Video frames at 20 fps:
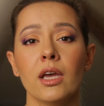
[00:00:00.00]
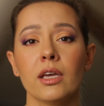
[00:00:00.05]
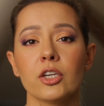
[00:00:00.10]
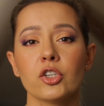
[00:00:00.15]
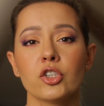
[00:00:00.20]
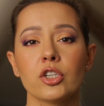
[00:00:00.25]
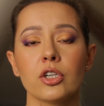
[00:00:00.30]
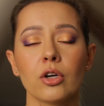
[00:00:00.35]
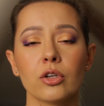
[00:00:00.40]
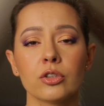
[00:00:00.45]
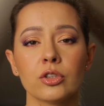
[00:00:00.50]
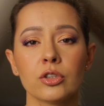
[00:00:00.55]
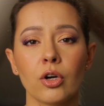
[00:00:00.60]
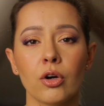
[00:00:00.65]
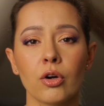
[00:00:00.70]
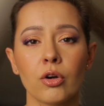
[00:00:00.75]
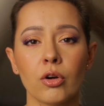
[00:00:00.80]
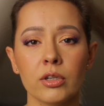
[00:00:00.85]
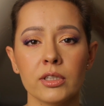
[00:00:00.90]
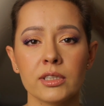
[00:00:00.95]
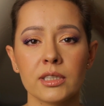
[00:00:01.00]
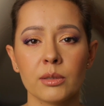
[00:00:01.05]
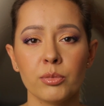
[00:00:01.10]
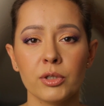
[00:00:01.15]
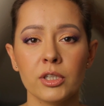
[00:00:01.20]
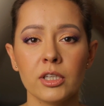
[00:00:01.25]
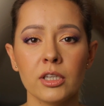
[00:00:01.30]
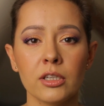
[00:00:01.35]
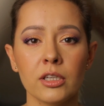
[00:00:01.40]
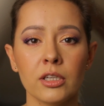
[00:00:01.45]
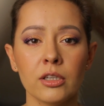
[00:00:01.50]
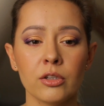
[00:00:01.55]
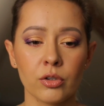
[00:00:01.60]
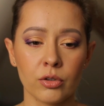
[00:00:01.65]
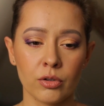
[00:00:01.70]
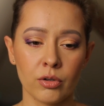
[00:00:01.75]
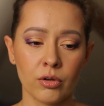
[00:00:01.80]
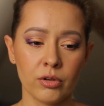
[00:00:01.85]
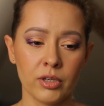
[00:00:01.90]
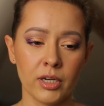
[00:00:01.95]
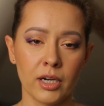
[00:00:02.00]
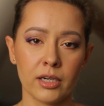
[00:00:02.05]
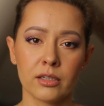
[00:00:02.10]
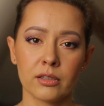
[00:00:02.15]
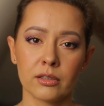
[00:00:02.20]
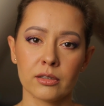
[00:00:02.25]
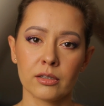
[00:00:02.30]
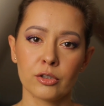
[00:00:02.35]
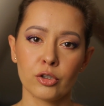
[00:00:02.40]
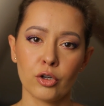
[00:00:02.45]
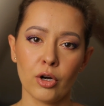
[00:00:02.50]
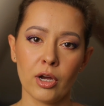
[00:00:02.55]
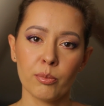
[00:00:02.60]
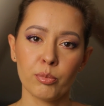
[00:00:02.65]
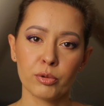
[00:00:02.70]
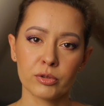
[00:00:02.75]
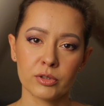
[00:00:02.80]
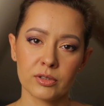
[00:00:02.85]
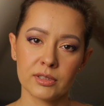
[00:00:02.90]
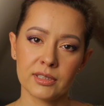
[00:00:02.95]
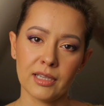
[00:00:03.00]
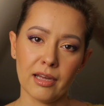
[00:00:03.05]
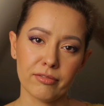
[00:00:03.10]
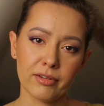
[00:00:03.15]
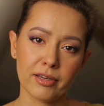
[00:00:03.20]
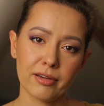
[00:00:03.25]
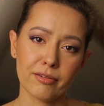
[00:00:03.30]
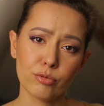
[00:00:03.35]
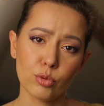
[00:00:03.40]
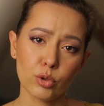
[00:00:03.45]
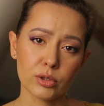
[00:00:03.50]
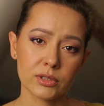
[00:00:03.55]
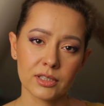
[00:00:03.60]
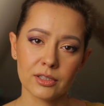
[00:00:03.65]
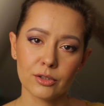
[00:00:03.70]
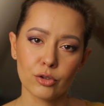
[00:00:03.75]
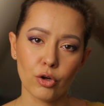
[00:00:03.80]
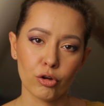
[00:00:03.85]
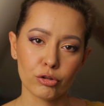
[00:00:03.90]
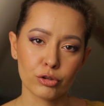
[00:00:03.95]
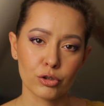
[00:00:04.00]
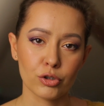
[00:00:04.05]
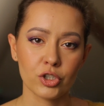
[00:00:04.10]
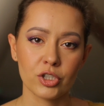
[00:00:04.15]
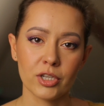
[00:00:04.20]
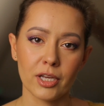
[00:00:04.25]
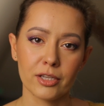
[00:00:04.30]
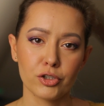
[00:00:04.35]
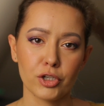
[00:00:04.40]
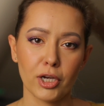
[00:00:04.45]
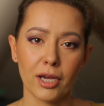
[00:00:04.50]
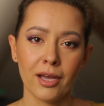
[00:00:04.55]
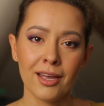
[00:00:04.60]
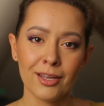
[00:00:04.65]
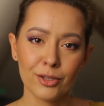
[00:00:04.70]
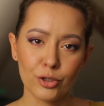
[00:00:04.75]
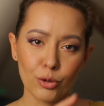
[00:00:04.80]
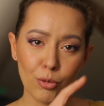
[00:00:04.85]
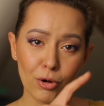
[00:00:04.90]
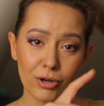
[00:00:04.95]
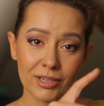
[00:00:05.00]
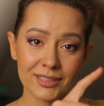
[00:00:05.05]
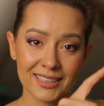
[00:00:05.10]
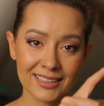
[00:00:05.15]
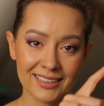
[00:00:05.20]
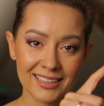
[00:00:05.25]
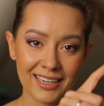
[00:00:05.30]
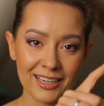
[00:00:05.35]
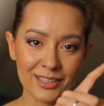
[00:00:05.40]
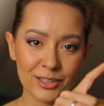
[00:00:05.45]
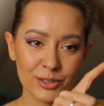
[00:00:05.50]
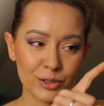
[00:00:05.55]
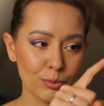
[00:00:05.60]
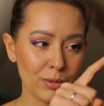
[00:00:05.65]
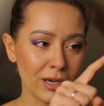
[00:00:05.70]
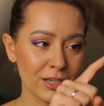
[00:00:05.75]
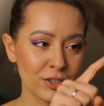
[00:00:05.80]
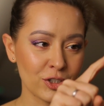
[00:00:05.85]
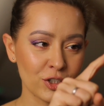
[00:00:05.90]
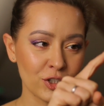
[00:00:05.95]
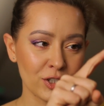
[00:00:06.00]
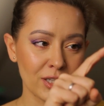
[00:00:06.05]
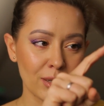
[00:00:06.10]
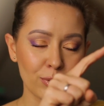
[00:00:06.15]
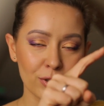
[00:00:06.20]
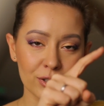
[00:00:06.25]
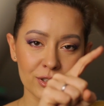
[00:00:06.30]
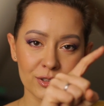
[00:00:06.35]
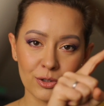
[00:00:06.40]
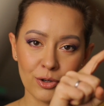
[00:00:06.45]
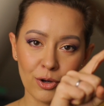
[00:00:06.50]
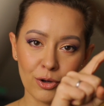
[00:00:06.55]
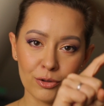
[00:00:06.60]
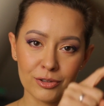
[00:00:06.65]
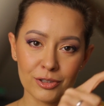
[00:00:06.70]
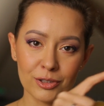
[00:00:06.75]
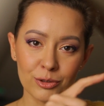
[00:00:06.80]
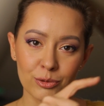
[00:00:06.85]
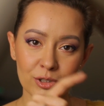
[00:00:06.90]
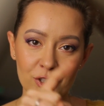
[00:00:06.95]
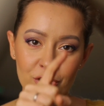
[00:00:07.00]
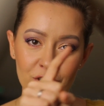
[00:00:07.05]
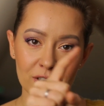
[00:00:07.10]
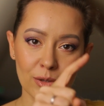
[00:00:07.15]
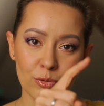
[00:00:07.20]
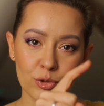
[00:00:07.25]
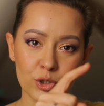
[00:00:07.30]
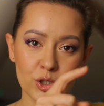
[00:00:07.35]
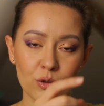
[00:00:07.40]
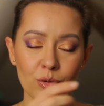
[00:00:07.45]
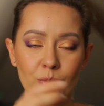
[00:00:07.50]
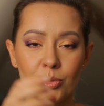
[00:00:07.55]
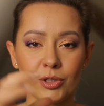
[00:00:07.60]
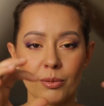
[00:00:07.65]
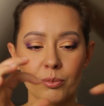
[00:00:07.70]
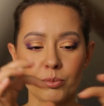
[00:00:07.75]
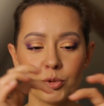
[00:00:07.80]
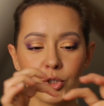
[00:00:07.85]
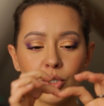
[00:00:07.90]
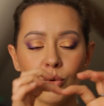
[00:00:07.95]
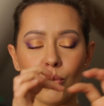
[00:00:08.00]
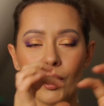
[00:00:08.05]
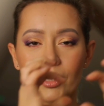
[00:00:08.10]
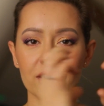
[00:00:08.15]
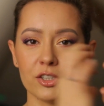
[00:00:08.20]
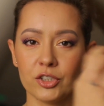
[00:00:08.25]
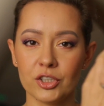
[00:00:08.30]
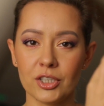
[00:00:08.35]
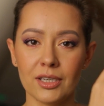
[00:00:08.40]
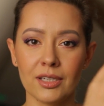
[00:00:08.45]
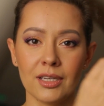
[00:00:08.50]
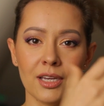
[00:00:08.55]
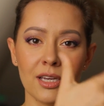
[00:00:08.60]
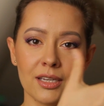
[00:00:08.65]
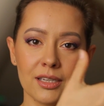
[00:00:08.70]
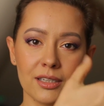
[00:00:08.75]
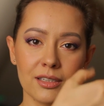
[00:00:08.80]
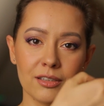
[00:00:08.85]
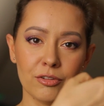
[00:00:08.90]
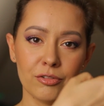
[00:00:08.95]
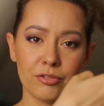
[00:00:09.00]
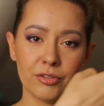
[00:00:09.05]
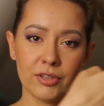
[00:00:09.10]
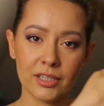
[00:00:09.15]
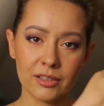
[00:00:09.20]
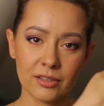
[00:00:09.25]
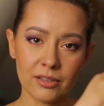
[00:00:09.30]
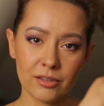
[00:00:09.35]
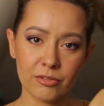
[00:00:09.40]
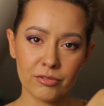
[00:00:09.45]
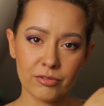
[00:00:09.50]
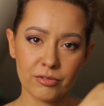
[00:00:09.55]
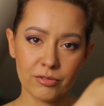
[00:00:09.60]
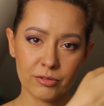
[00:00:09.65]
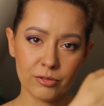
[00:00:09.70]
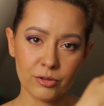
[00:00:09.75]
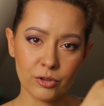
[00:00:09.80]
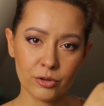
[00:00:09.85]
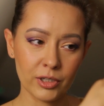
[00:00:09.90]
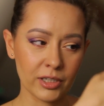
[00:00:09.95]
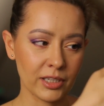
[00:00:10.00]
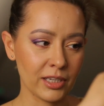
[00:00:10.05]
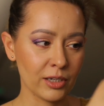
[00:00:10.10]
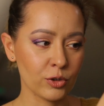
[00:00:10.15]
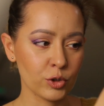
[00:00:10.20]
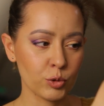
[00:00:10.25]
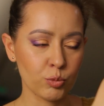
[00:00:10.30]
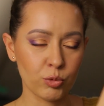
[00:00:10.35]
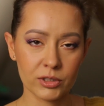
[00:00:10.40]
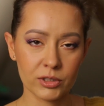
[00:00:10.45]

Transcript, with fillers: Jeśli chodzi o okolice bikini, to jak y, trochę pozostawię włoski do odrośnięcia, to mogę centralnie zobaczyć te prostokąty, które się nałożyły, bo tam przykłada się do jakiegoś